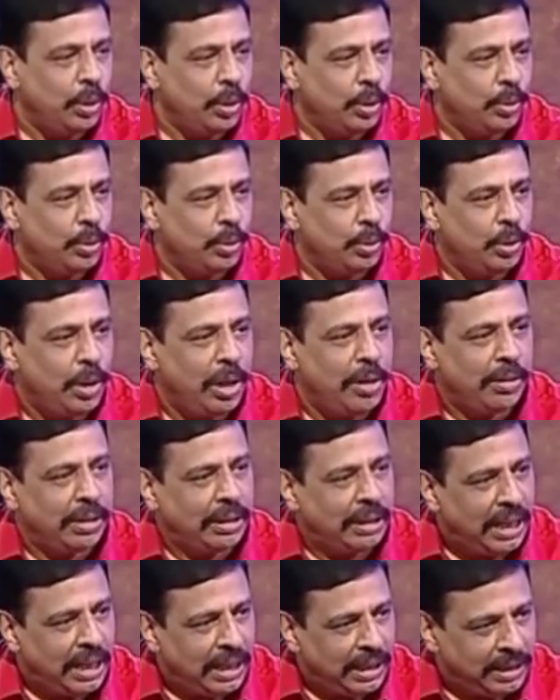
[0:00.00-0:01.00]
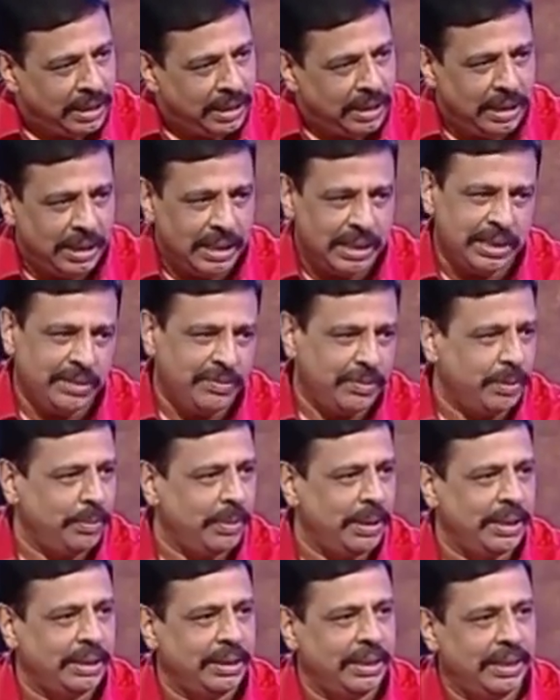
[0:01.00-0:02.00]
பார்த்துக்கிட்டு அவங்க அப்பா அம்மா வந்து எவ்வளோ
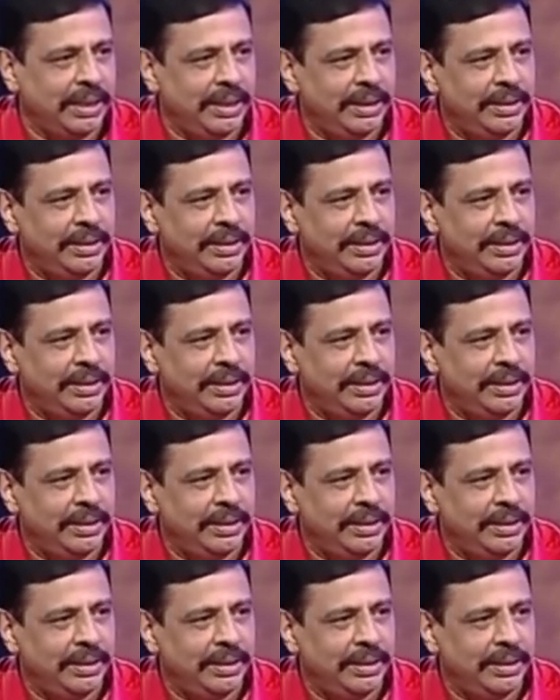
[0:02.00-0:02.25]
சஃபர் பண்ணியிருப்பாங்க